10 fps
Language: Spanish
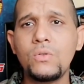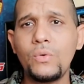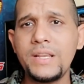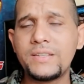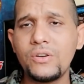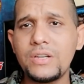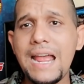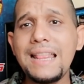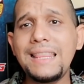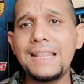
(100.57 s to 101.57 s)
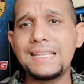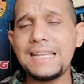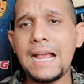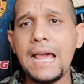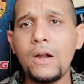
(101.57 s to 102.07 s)
un research antes de
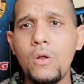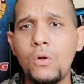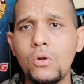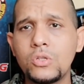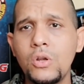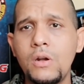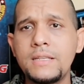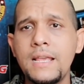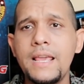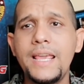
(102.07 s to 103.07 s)
sacar conclusiones